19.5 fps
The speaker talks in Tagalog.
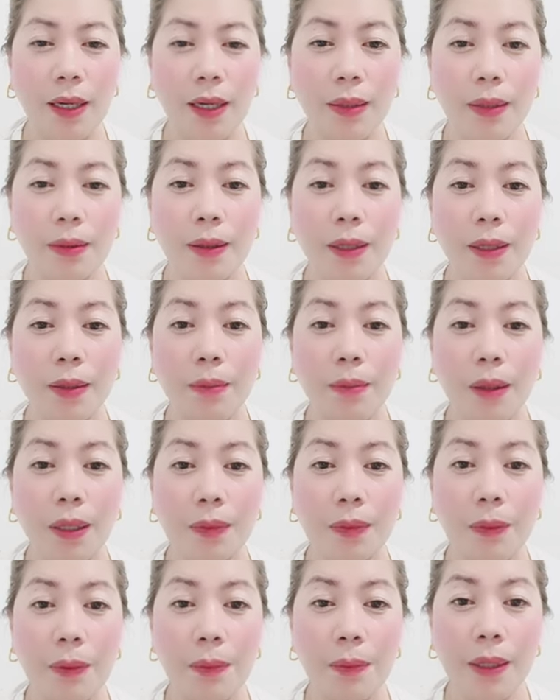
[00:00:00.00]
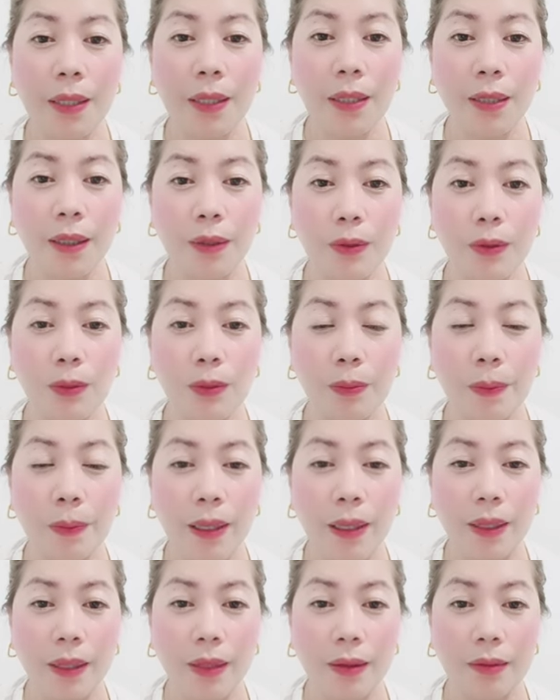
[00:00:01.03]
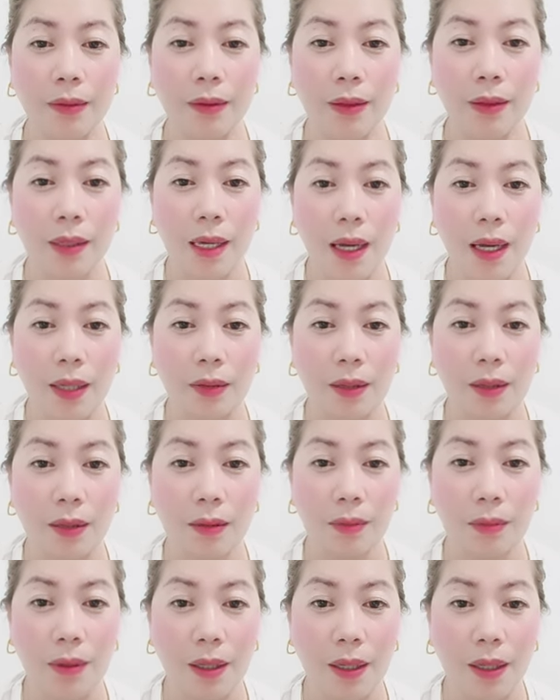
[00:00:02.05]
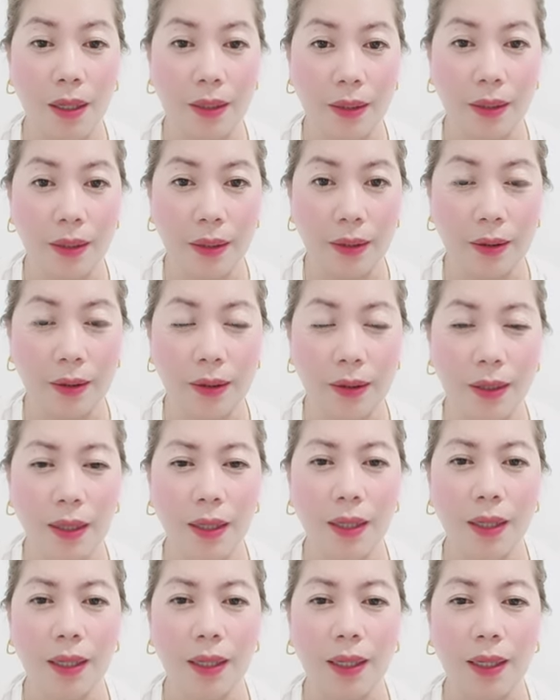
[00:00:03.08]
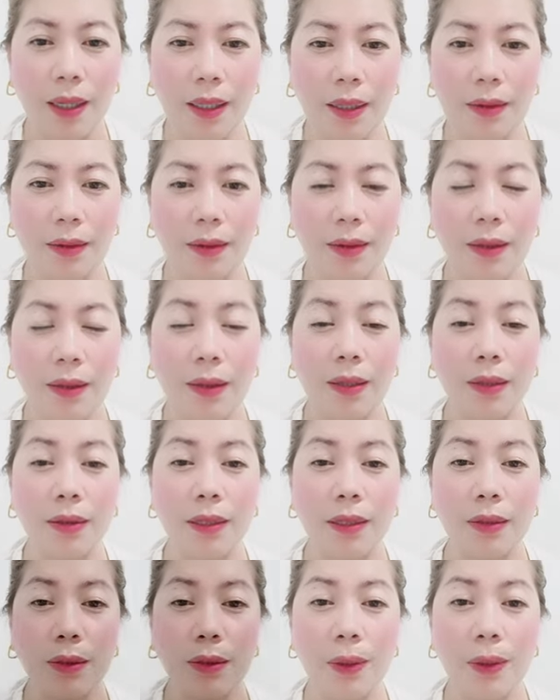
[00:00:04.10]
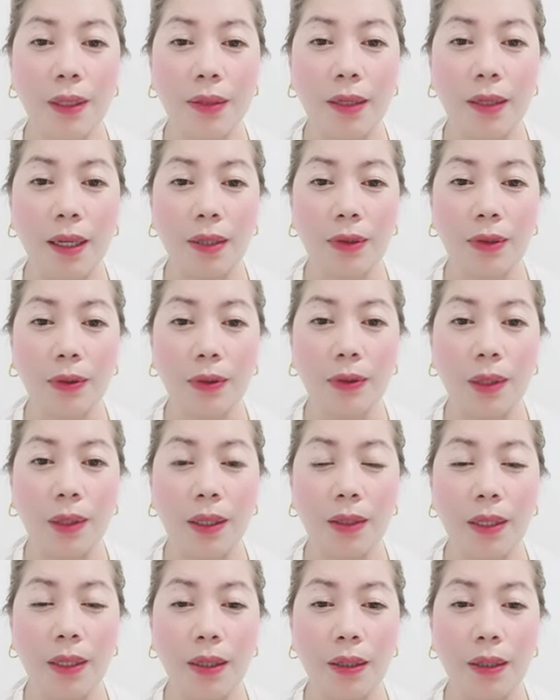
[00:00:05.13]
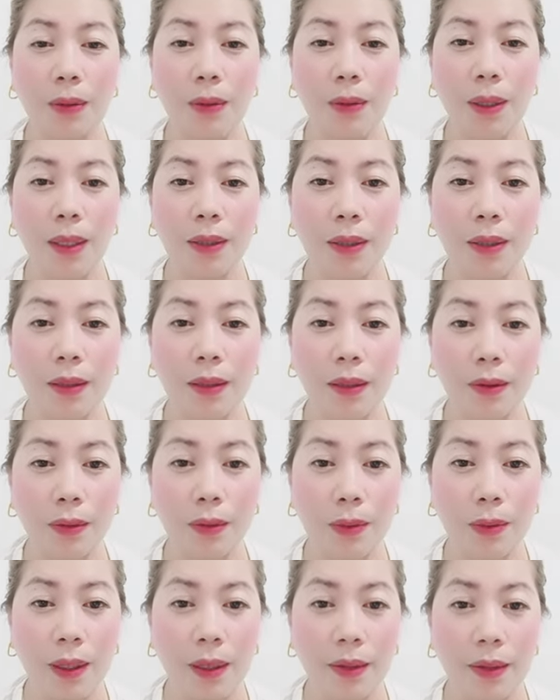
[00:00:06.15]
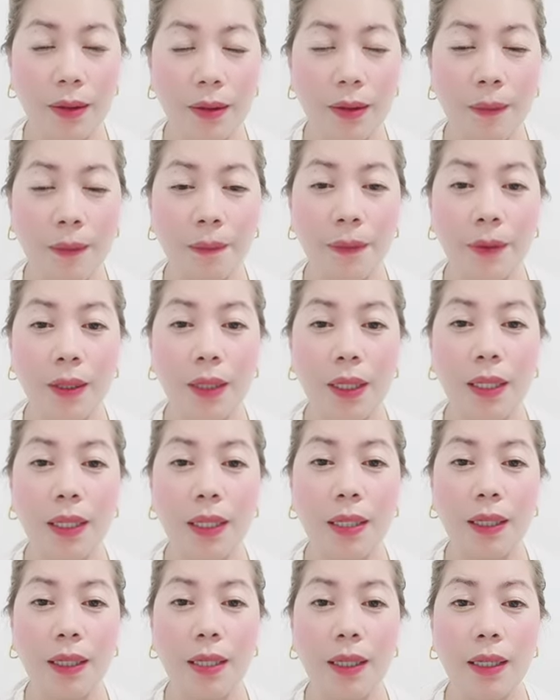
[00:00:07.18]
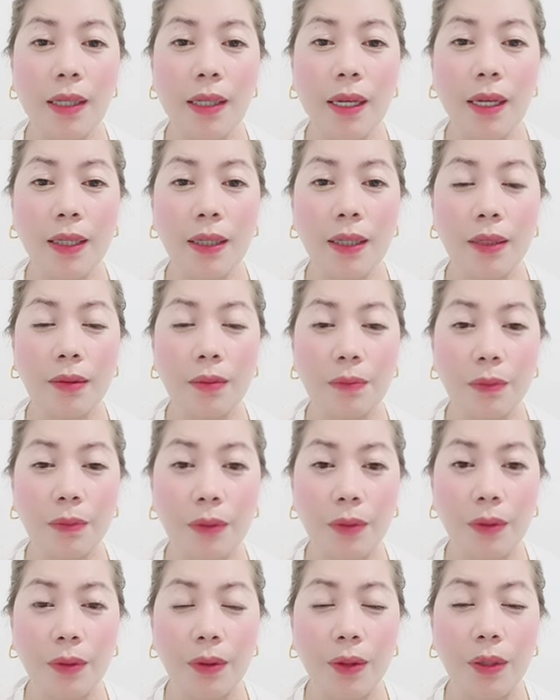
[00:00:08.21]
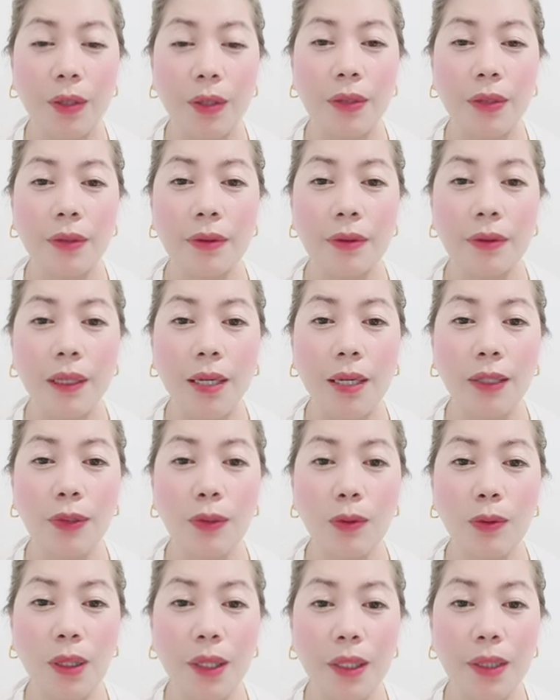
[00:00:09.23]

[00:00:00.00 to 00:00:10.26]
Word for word: Ngunit huwag mong ibabahagi o ipapahiram ang mga bagay na ginagamit mo para sa iyong sariling kaalaman.